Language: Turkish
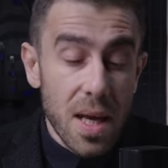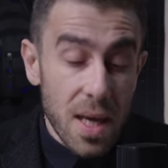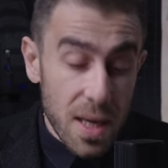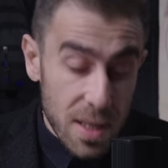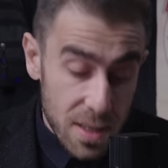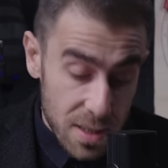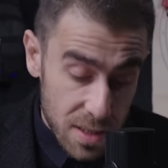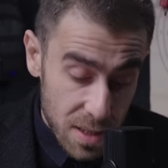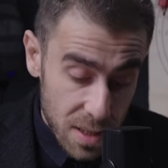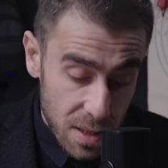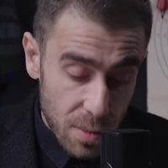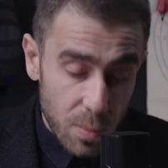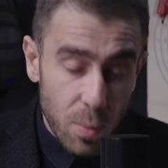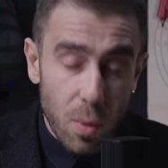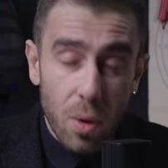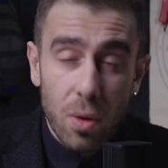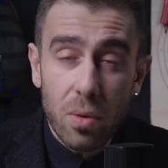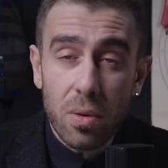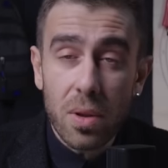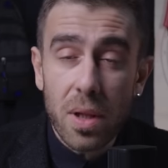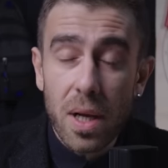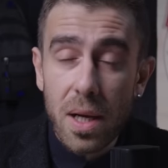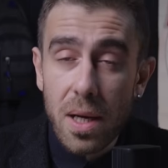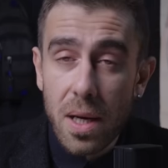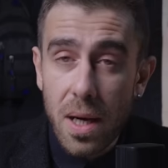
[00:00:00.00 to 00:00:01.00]
ekstra
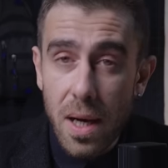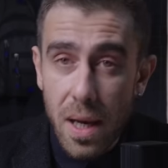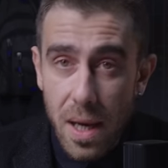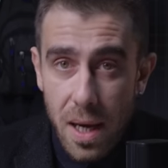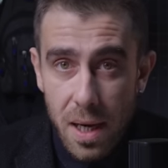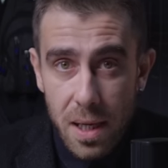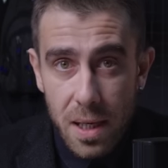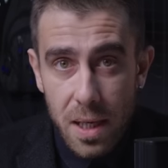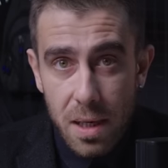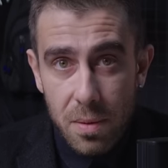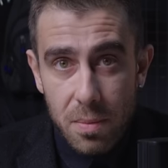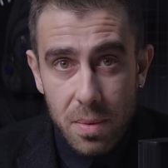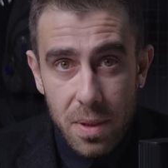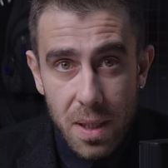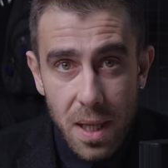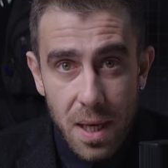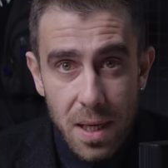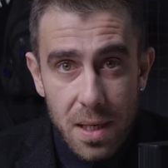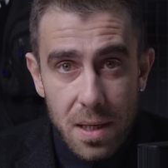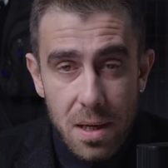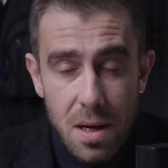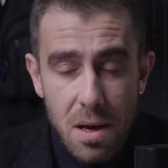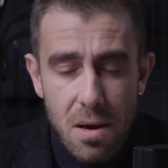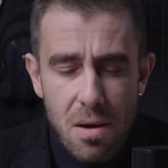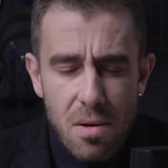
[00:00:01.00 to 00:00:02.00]
botlar,
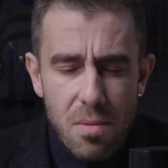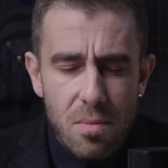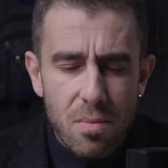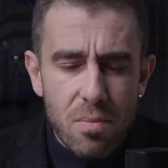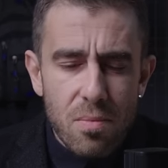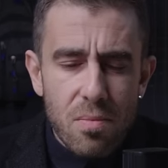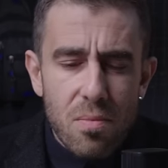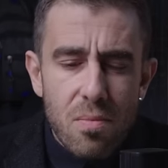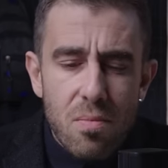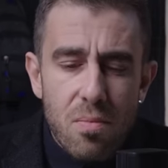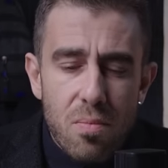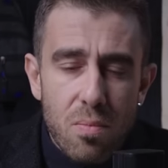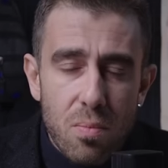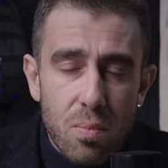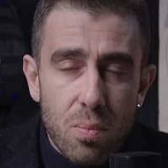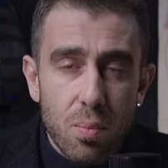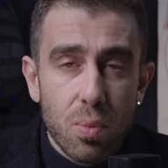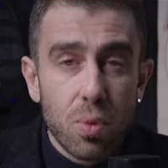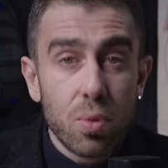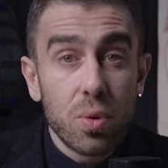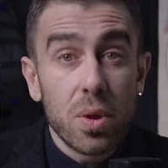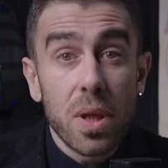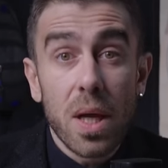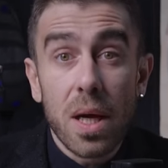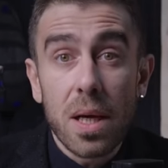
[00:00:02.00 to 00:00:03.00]
ayakkabılar.
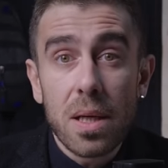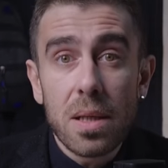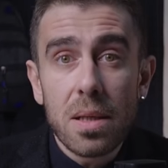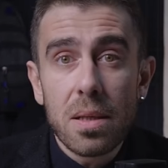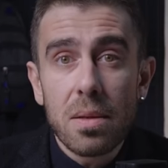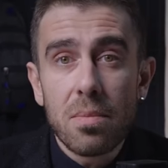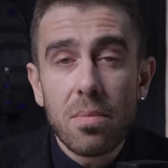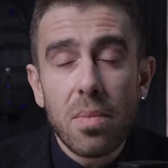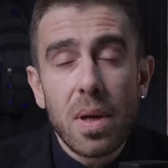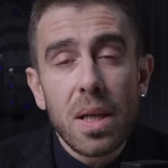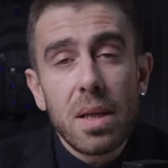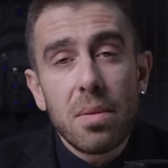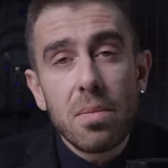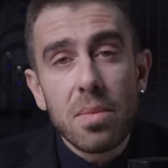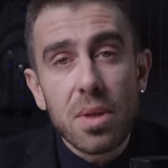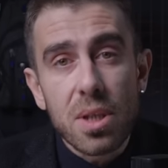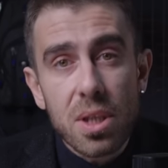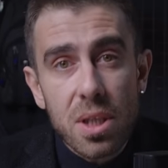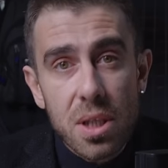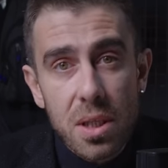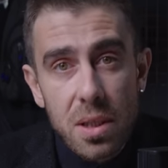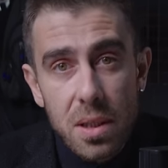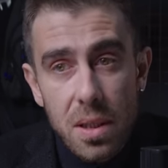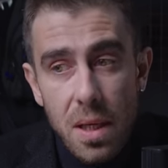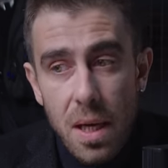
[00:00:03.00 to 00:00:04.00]
Bunlar benim
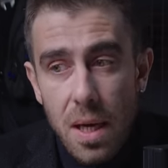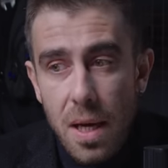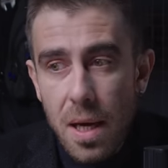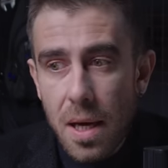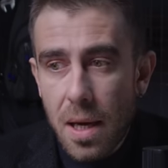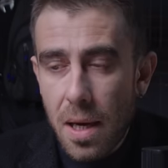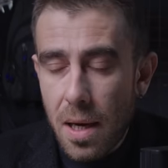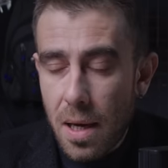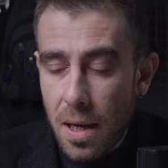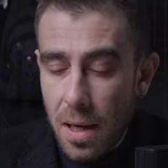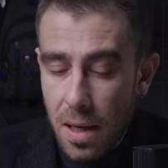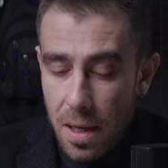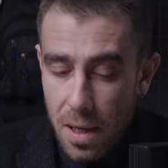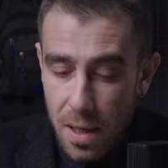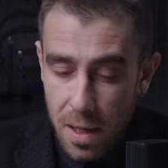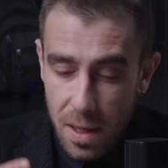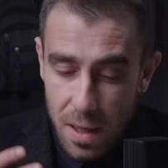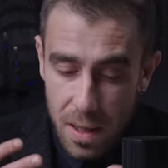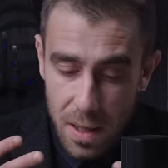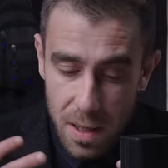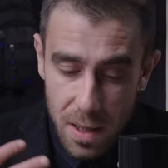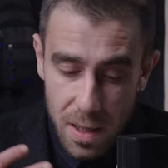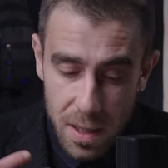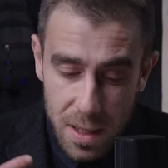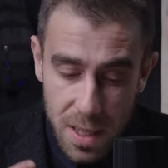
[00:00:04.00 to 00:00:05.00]
için e,
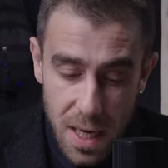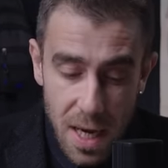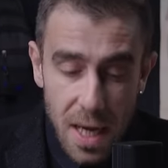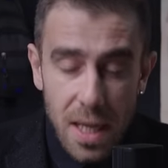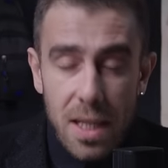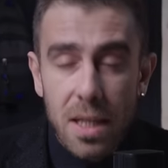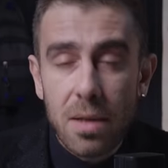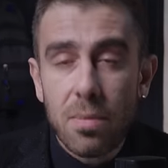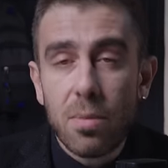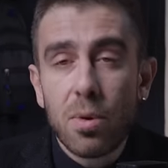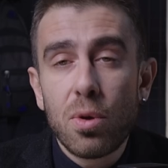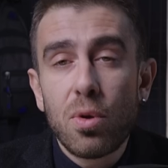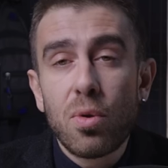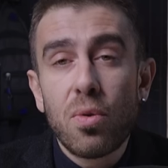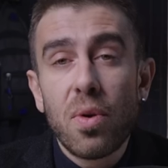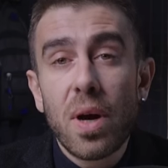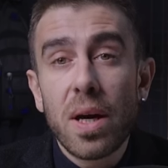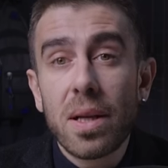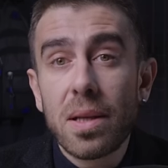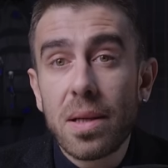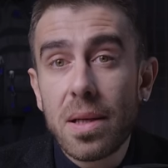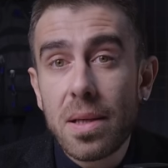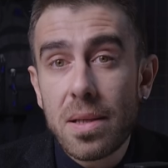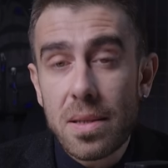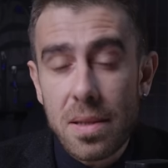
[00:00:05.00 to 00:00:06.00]
kendimi
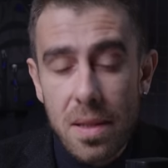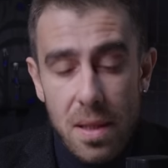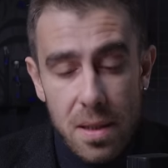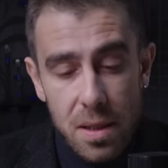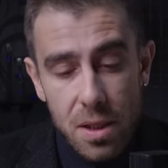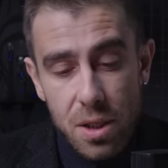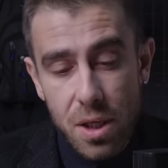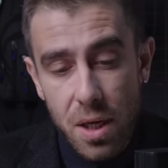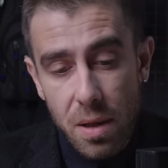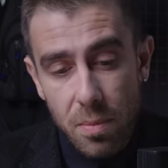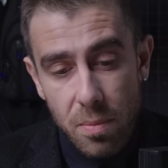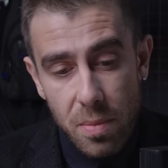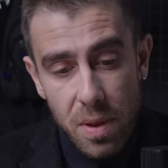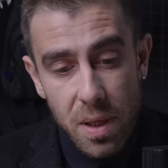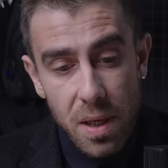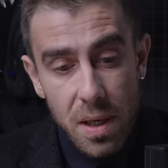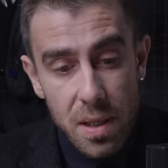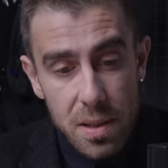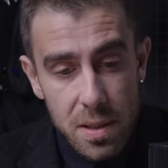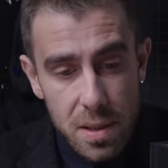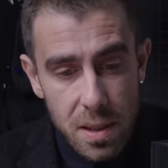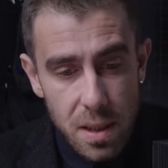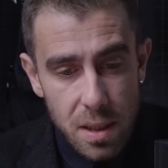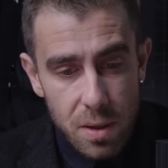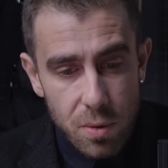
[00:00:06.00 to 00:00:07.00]
güvende hissedeceğim bir
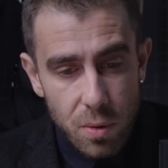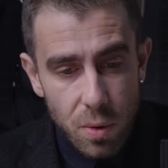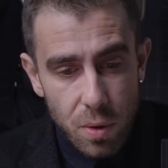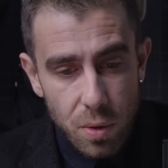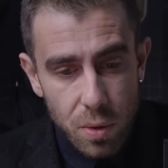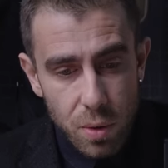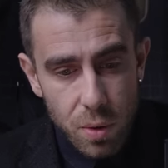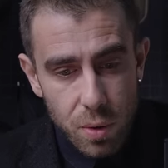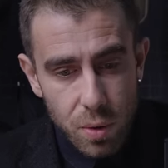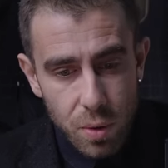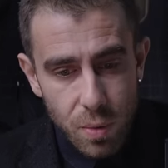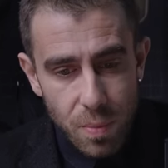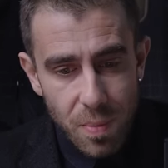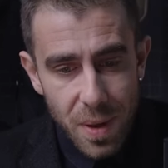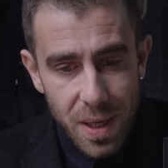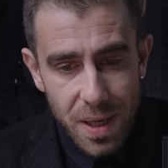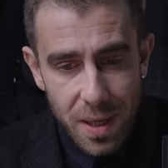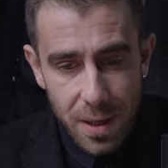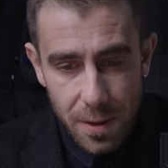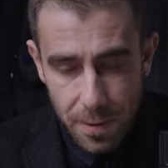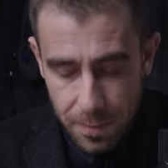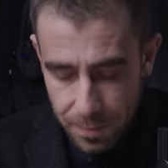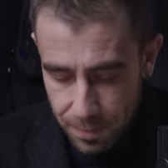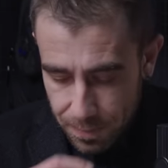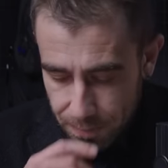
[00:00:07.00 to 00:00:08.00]
hazırlık olurdu.
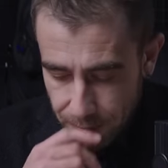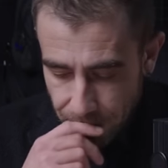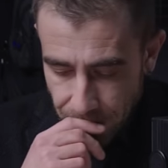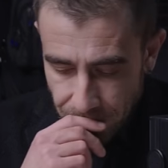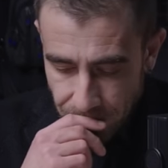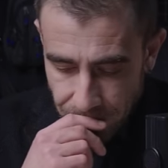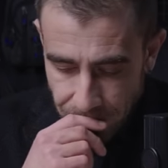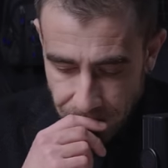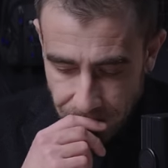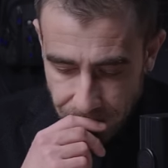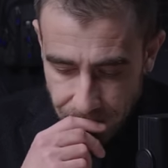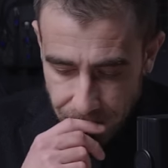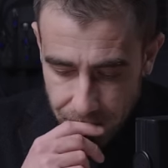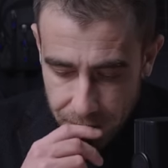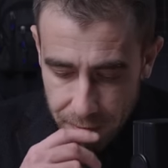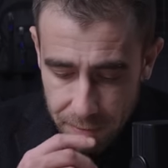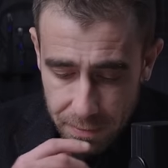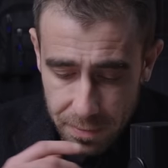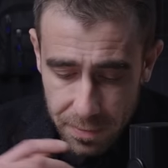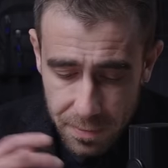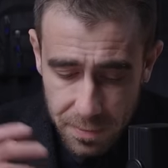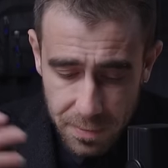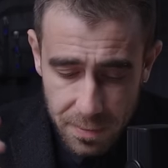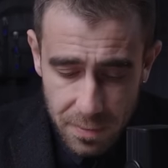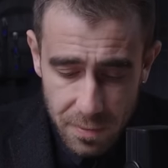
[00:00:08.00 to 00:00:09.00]
Peki
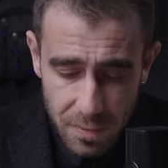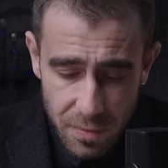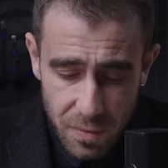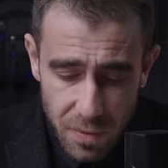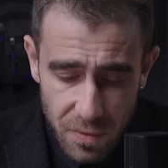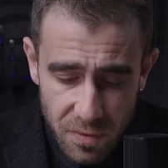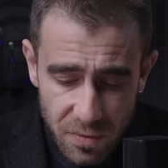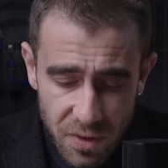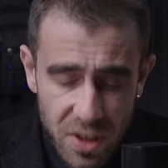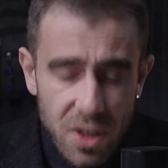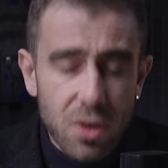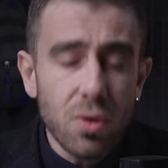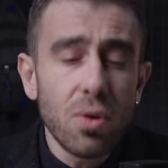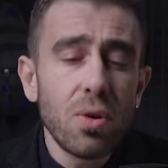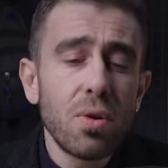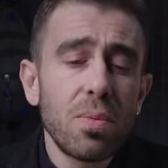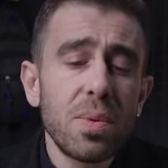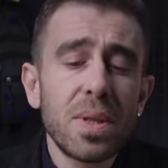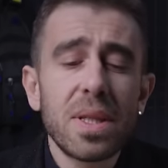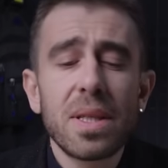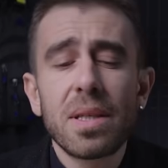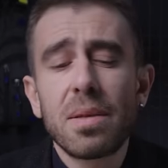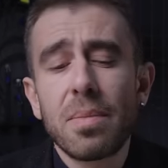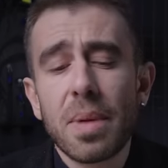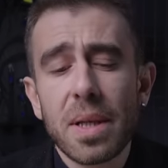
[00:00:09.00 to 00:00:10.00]
videoyu
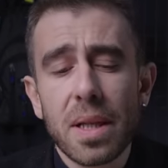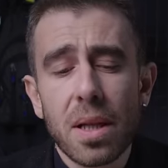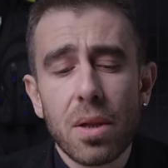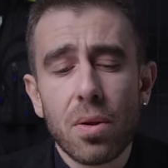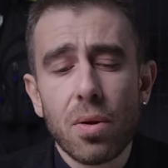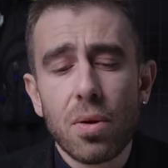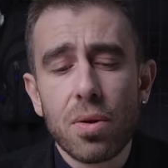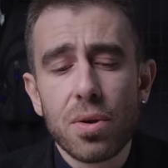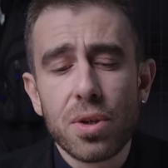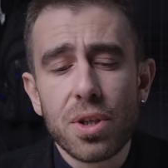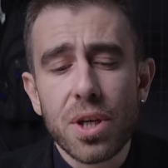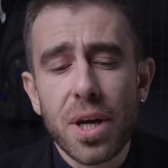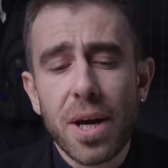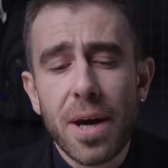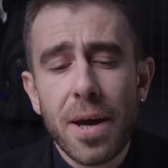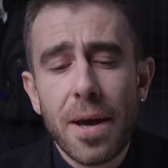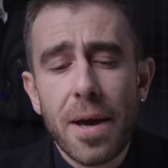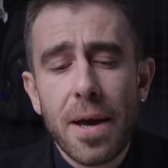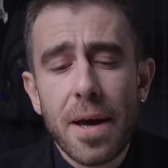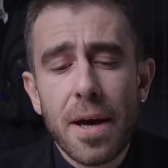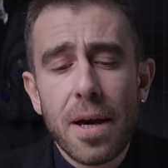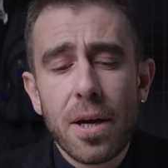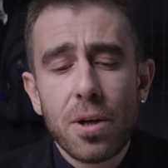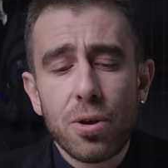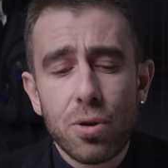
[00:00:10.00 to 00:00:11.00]
bitirmeden önce
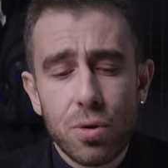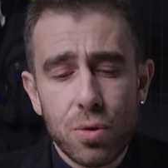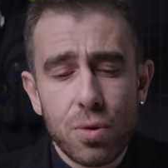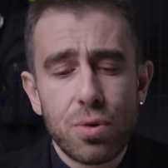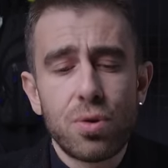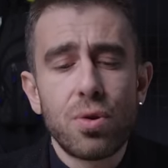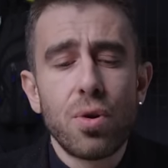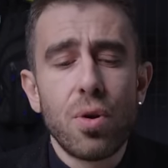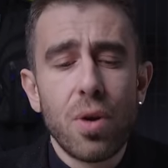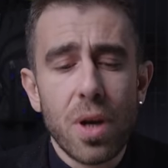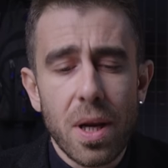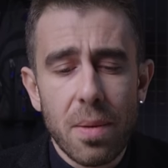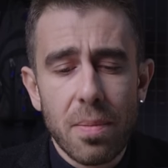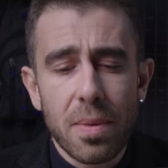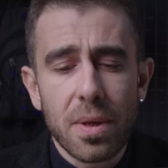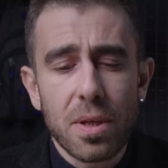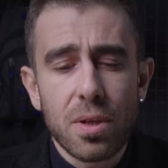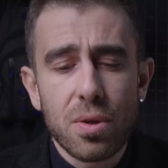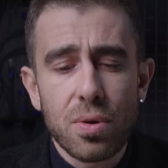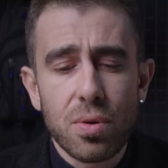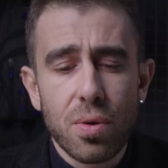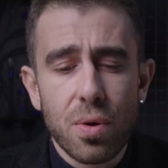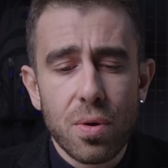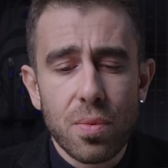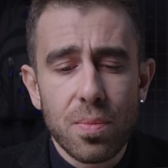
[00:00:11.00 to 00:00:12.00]
şunu söylemek
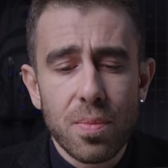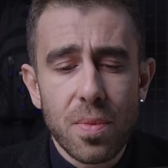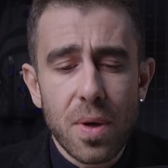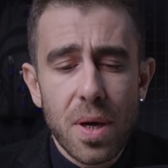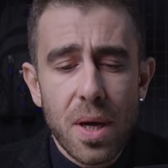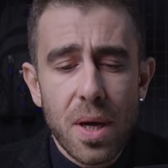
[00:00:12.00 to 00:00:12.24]
istiyorum